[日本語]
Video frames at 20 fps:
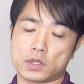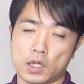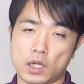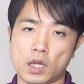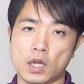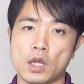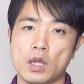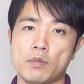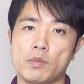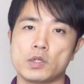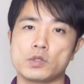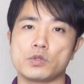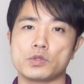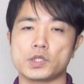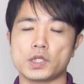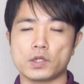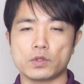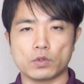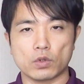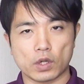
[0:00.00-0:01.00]
から、
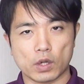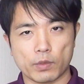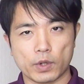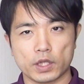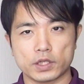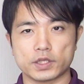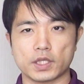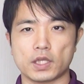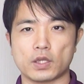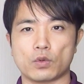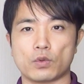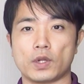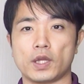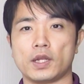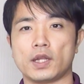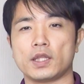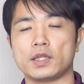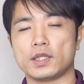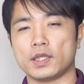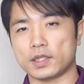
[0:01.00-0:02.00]
そちらの動画もね、ぜひご
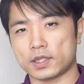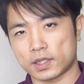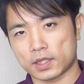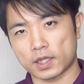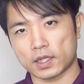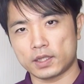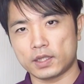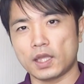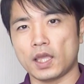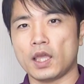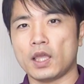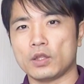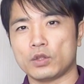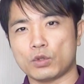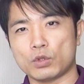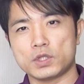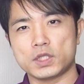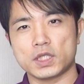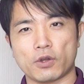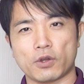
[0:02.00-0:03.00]
覧になっていただいて、
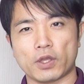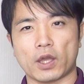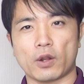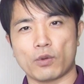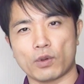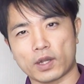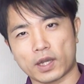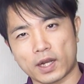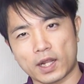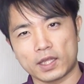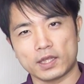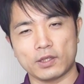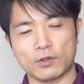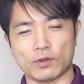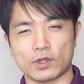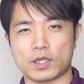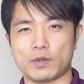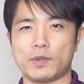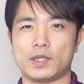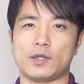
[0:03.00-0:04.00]
どをやろうかなっ
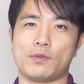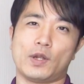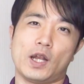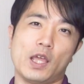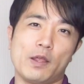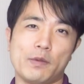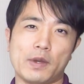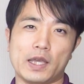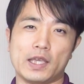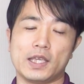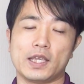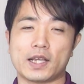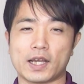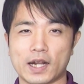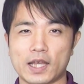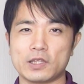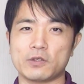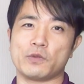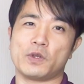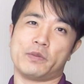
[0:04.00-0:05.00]
ていうのを決めてもらえればいい
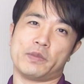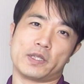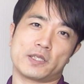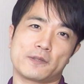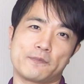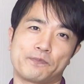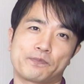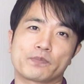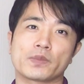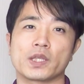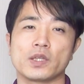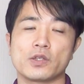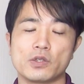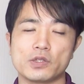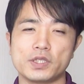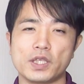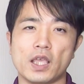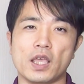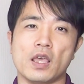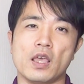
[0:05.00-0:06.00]
かなと思います。
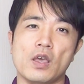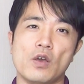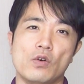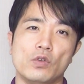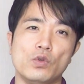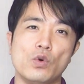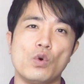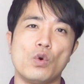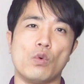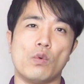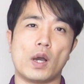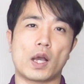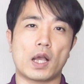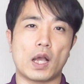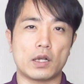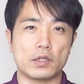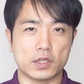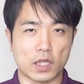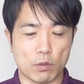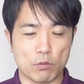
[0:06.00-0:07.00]
そして脳を
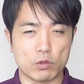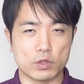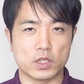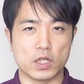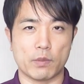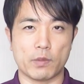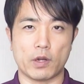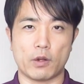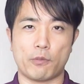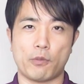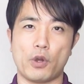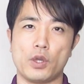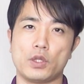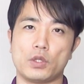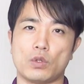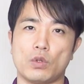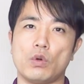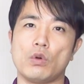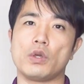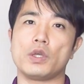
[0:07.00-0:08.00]
若く保つための
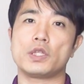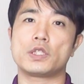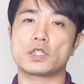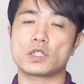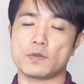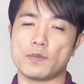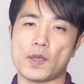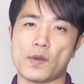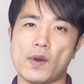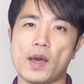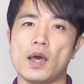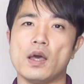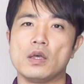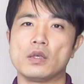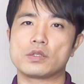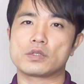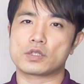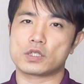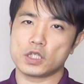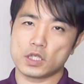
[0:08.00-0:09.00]
ポイントの5つ目
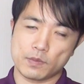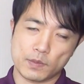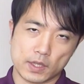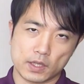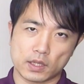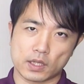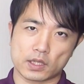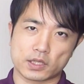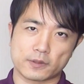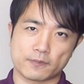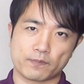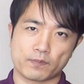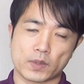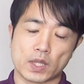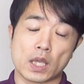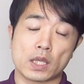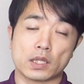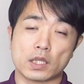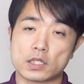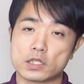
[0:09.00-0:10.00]
は睡眠です。
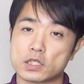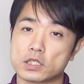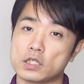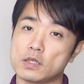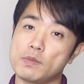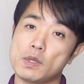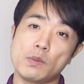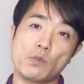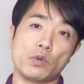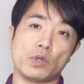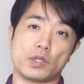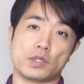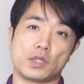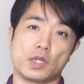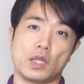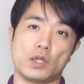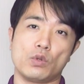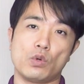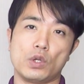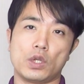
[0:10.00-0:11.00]
で、睡眠もで
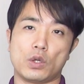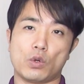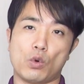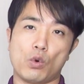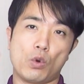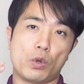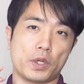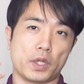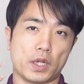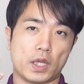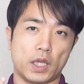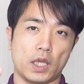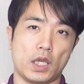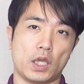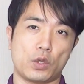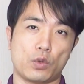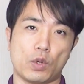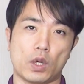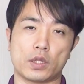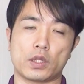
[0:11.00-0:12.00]
すね、脳に大きな
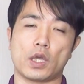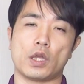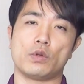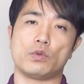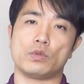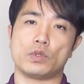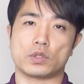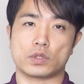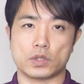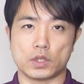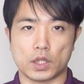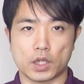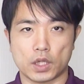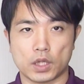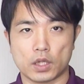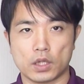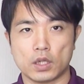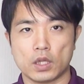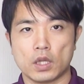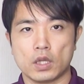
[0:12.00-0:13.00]
影響を与えるんです
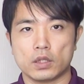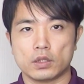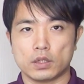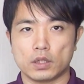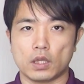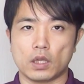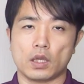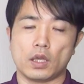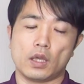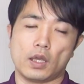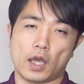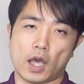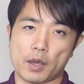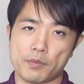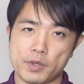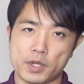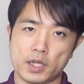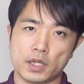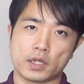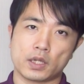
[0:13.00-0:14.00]
ね。で、
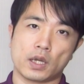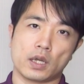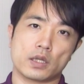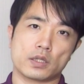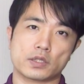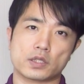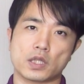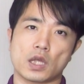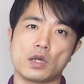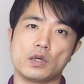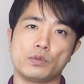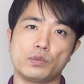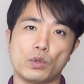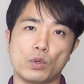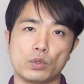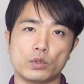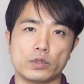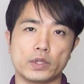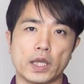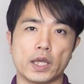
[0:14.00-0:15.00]

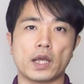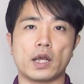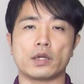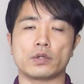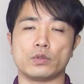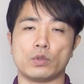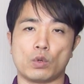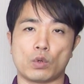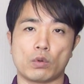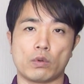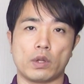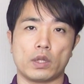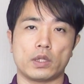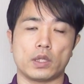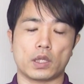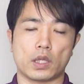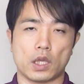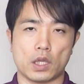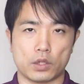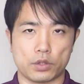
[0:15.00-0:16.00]
アメリカスタンフォード大学の行っ
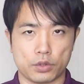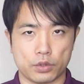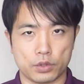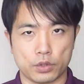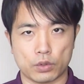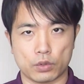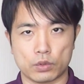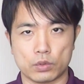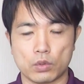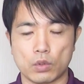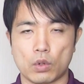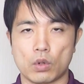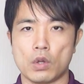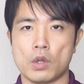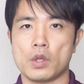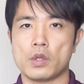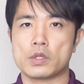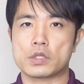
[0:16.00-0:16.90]
た研究によると、